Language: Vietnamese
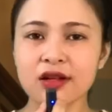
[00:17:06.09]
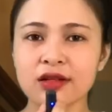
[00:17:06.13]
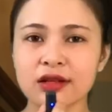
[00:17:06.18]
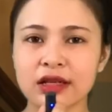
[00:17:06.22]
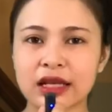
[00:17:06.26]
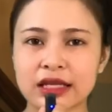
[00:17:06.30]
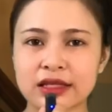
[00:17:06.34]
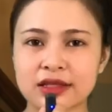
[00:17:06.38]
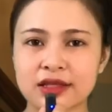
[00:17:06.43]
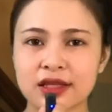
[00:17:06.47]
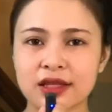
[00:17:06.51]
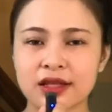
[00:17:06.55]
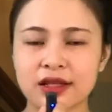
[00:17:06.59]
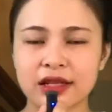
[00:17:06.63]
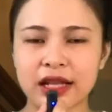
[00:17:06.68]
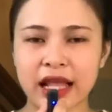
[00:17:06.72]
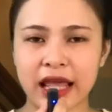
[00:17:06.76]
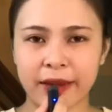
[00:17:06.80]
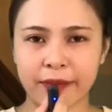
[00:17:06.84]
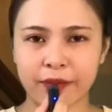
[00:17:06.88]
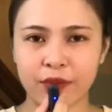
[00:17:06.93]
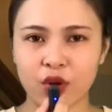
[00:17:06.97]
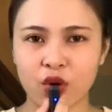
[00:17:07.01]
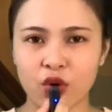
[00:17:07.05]
rất là xinh
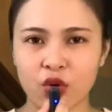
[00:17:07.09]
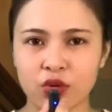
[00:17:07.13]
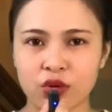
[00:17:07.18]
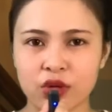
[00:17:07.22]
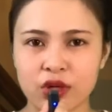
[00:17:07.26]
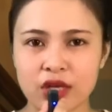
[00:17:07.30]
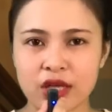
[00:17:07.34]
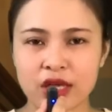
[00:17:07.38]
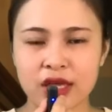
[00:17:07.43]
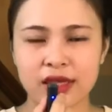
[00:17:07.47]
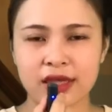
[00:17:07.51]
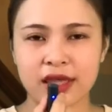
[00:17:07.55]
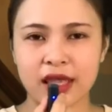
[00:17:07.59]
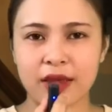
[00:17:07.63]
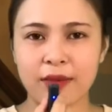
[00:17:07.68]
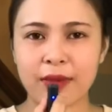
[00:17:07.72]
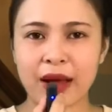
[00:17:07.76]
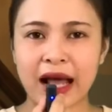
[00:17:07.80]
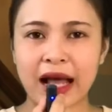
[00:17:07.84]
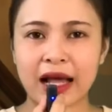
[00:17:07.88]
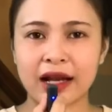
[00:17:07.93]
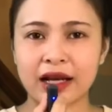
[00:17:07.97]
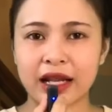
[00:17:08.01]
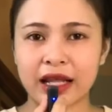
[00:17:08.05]
đẹp luôn. Chị
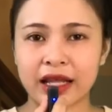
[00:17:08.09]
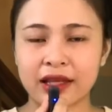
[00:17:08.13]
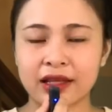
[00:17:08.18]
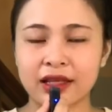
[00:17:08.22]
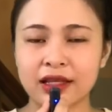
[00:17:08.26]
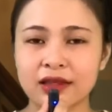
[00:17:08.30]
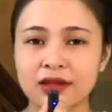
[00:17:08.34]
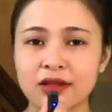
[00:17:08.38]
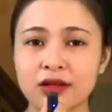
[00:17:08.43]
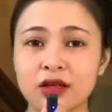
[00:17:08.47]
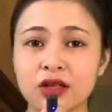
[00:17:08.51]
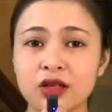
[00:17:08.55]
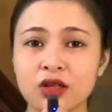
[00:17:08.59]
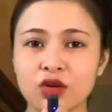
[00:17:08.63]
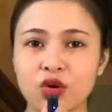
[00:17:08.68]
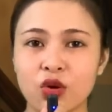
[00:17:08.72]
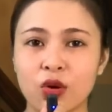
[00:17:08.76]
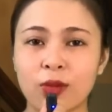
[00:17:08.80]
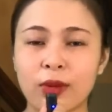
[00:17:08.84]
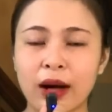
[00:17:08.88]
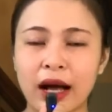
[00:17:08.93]
ba này cái tướng của